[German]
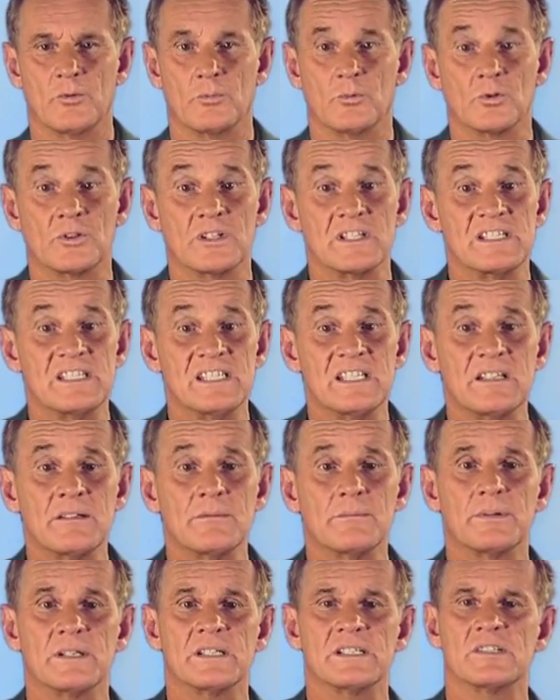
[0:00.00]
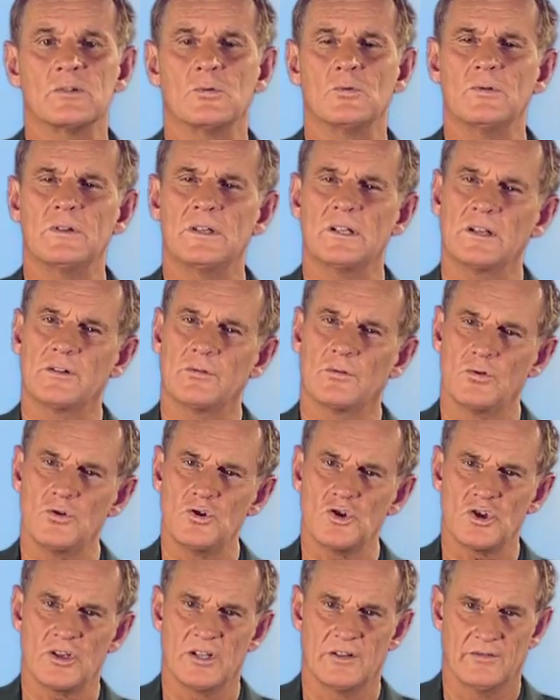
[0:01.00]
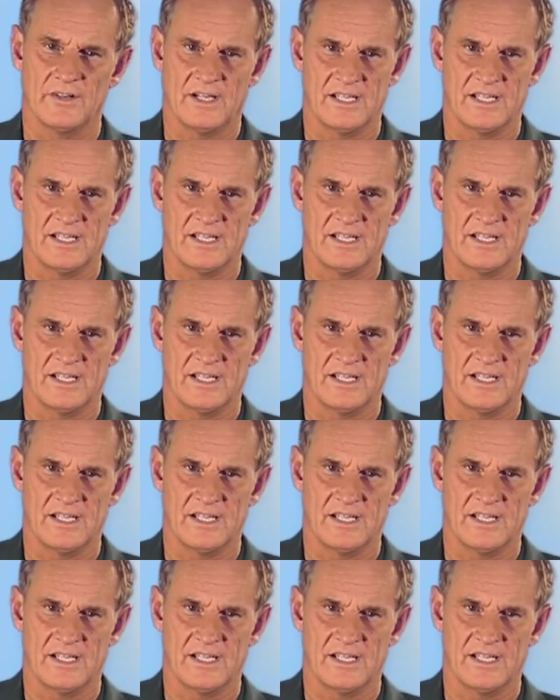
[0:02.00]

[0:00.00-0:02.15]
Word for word: hypnotisierten Person in gewünschter